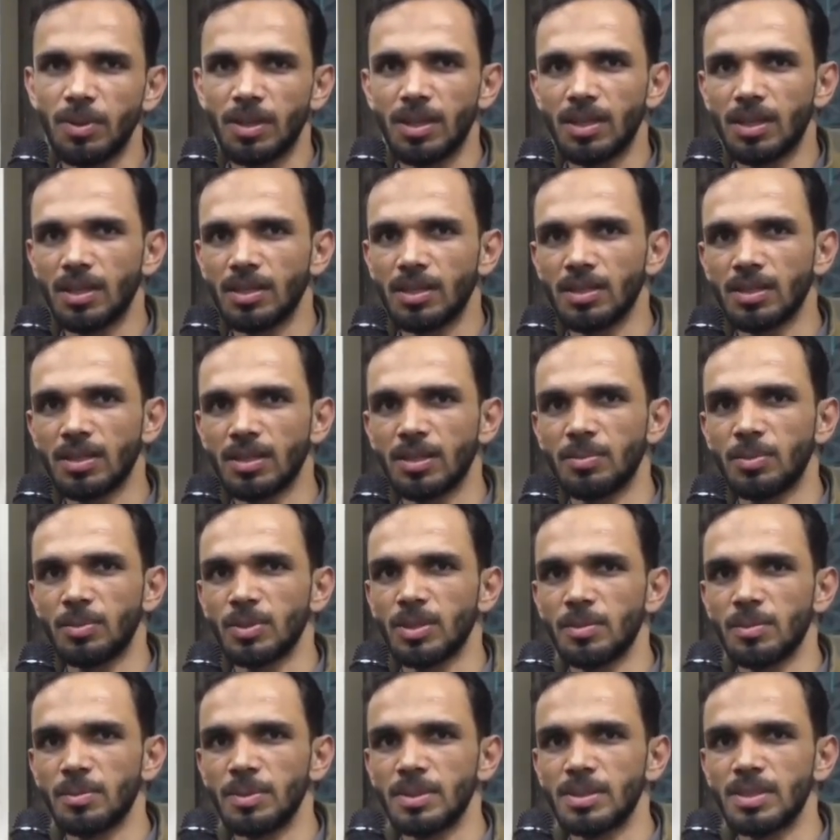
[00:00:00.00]
मेरे कज़न से
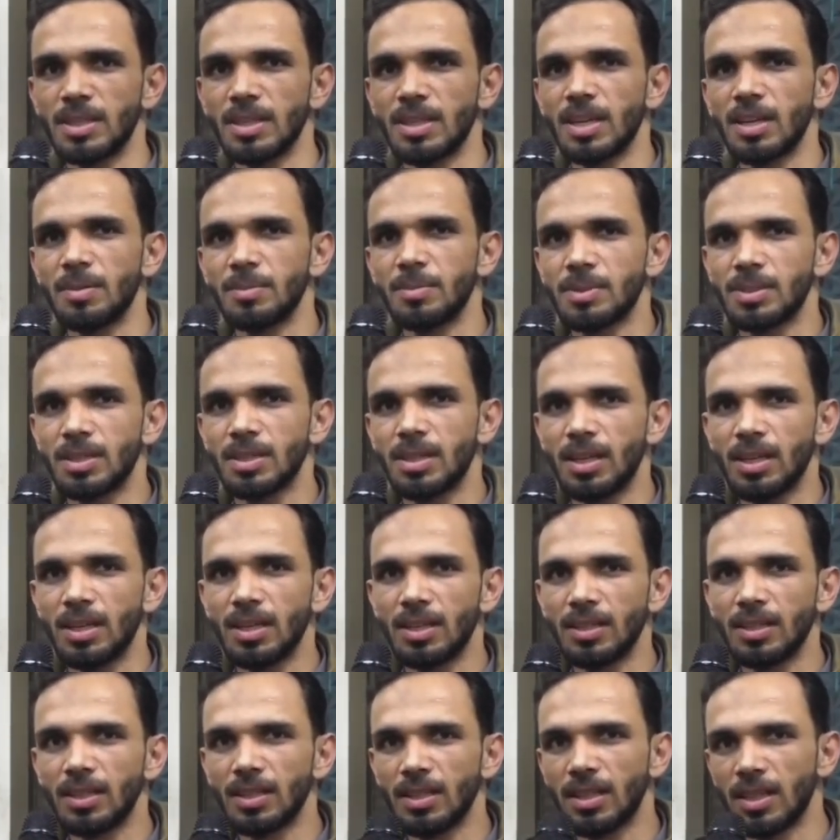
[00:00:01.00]
पूछा भी इससे क्या मसला
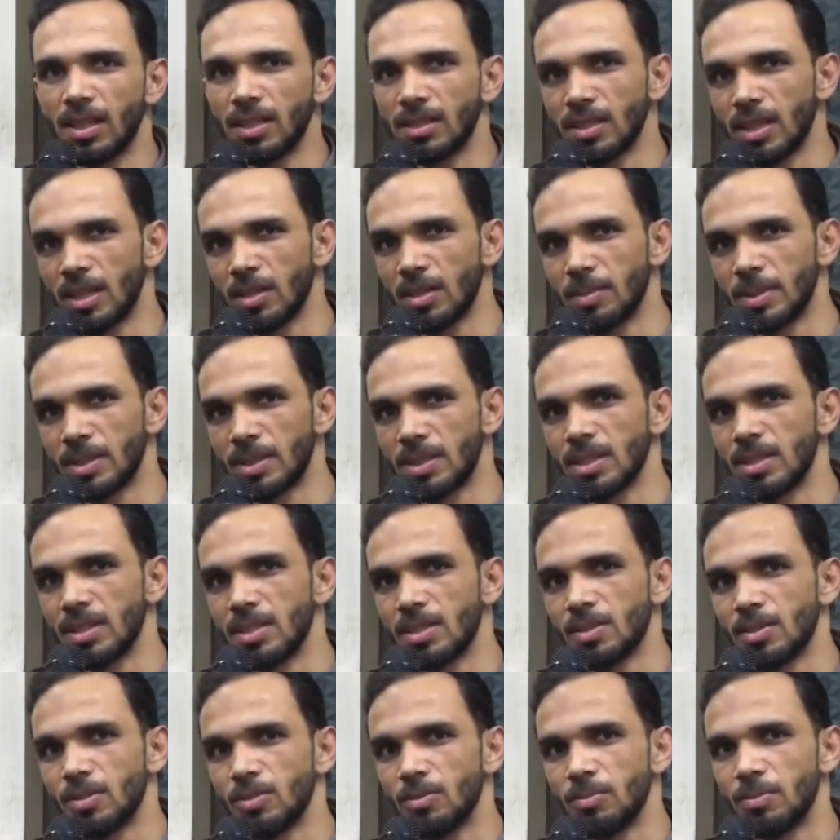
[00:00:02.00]
है ये इतना यंग बच्चा
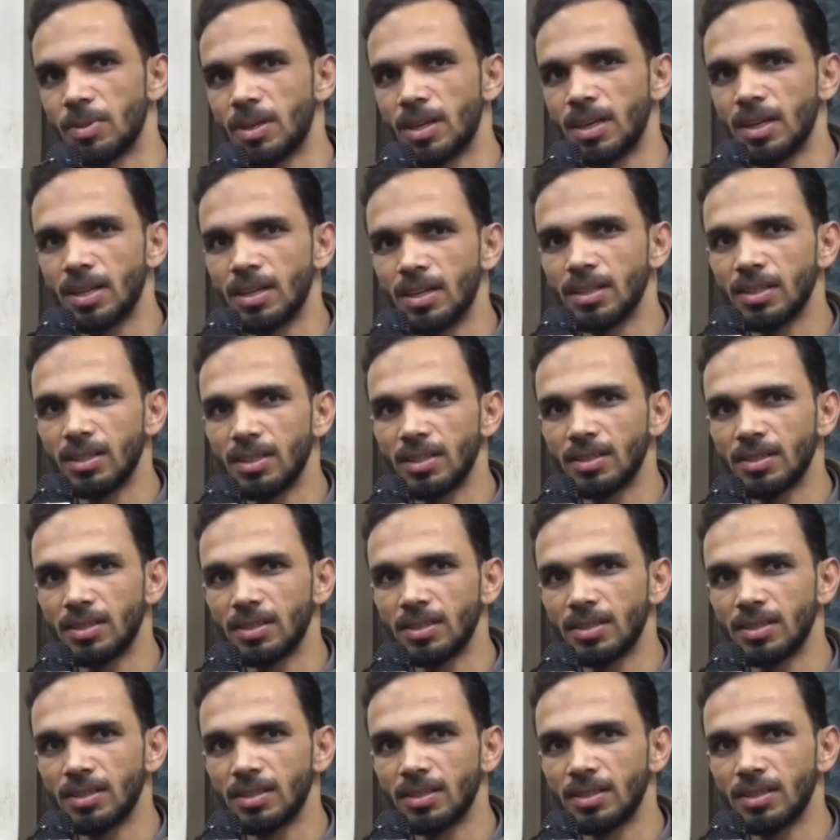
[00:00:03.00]
इधर क्यों पड़ा है